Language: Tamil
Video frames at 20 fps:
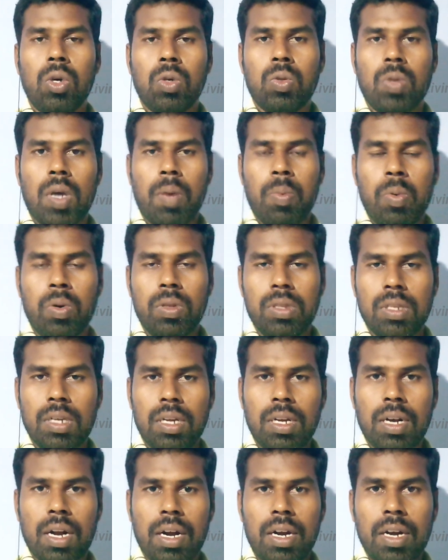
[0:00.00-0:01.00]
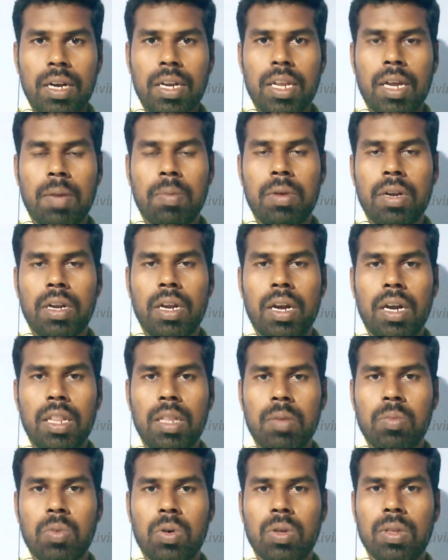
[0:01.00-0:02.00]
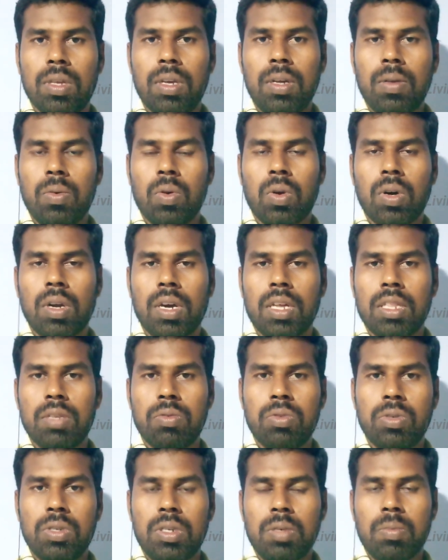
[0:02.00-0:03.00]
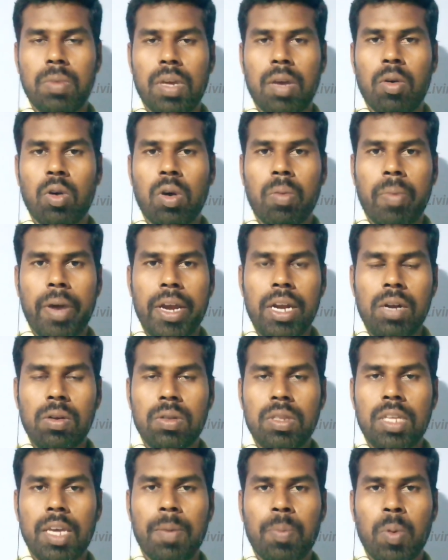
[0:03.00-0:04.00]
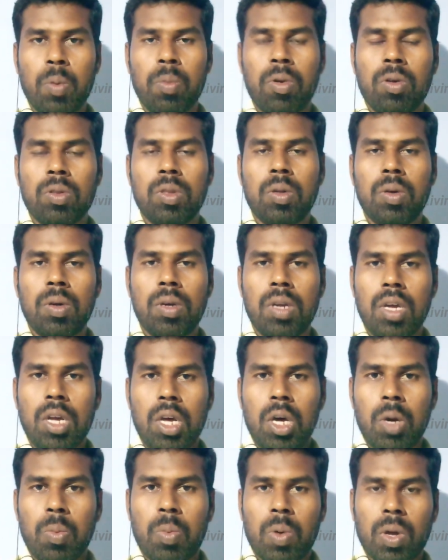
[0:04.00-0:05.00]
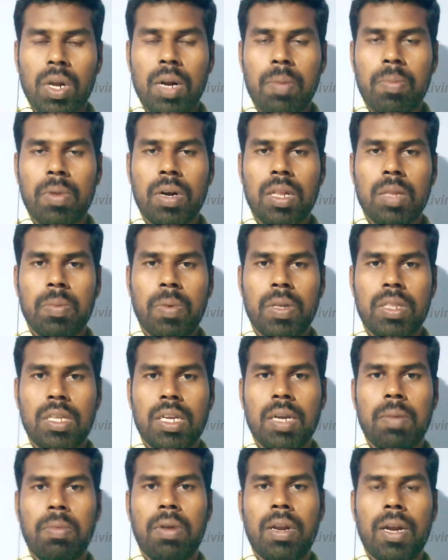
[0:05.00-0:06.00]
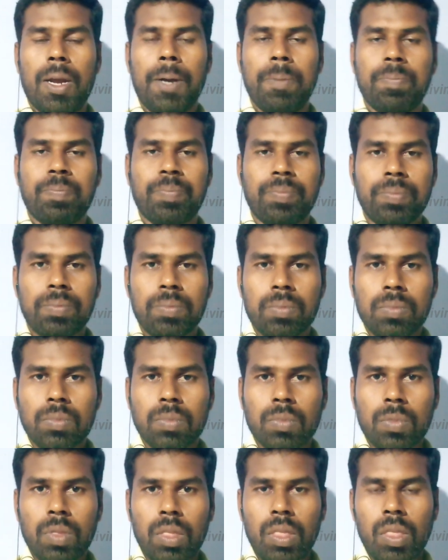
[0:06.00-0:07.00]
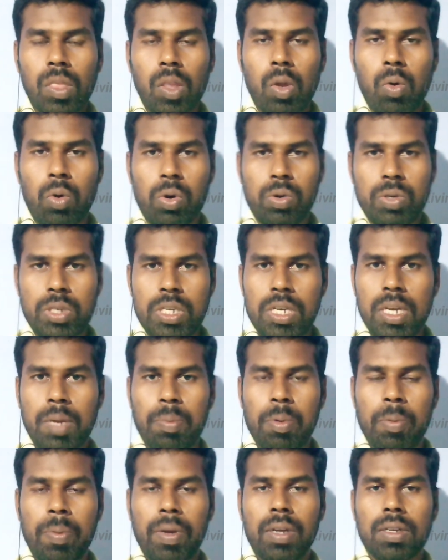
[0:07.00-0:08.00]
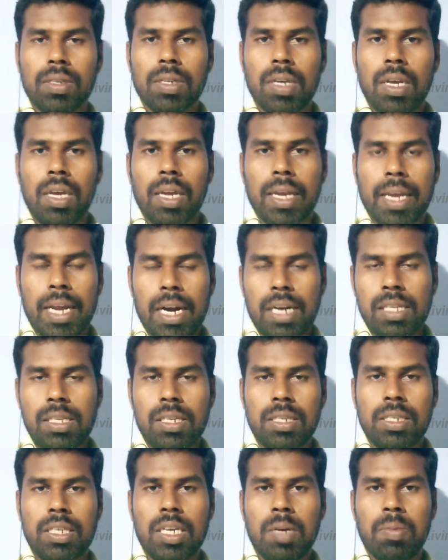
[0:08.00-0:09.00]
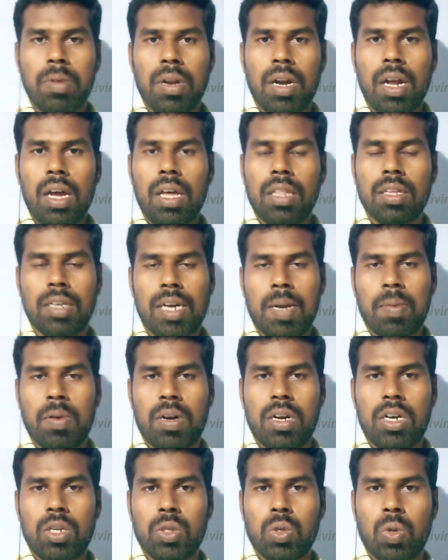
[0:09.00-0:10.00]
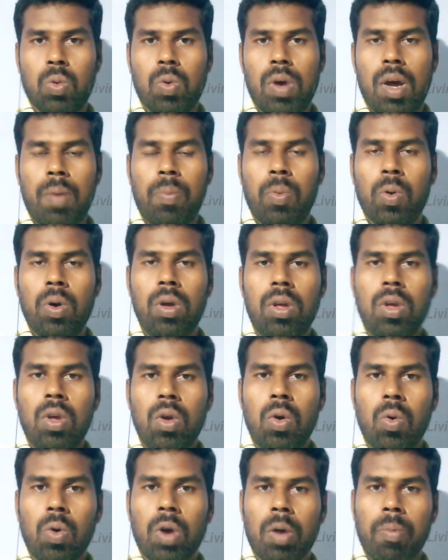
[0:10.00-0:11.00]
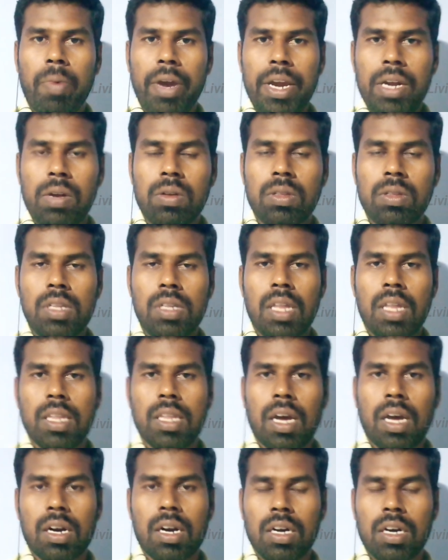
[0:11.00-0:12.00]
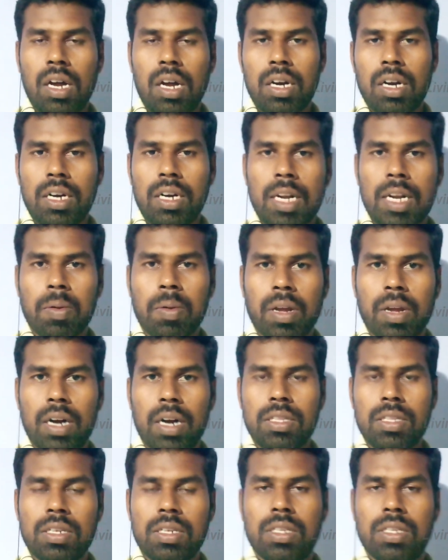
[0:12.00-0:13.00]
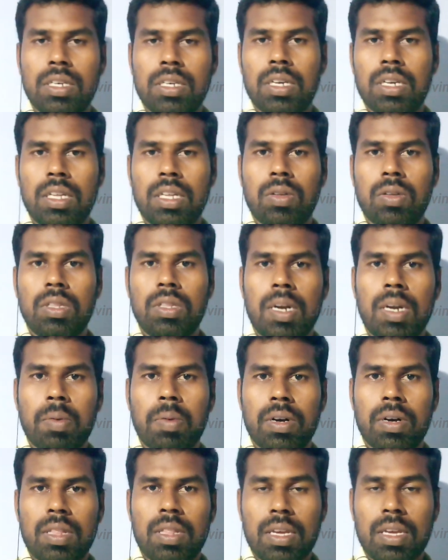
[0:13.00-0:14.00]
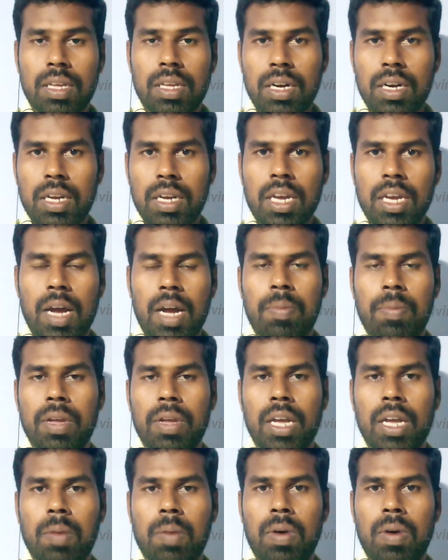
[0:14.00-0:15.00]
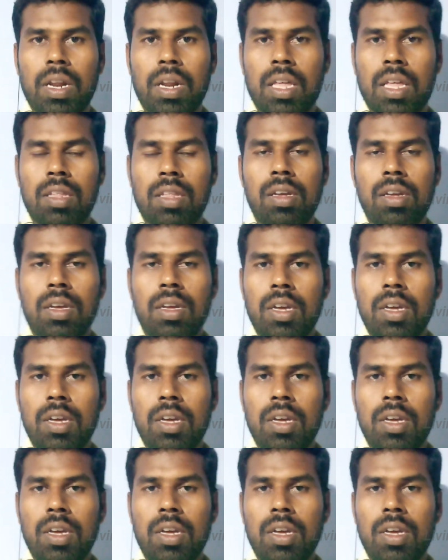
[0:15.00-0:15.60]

ஸோ அப்போ வந்து நன்றி அப்படின்னு எழுதும் போது உங்களுக்கு அந்த விஷயம் உங்கள் மைண்டு வந்து எப்போவுமே வந்து ப்ரோக்ராம் பண்ணது பார்த்தீங்க அப்படின்னா ஒரு விஷயம் எப்பயுமே கிடச்சிருச்சு அப்படின்னா அதுக்கு நம்ம நன்றி சொல்லுவோம் அப்போது உங்கள் மைண்ட் வந்து அது ஆல்ரெடி நமக்கு கிடச்சிருச்சு இது வந்து நம்ம கிட்ட தான் இருக்குது அப்படிங்கிற மாதிரி அதை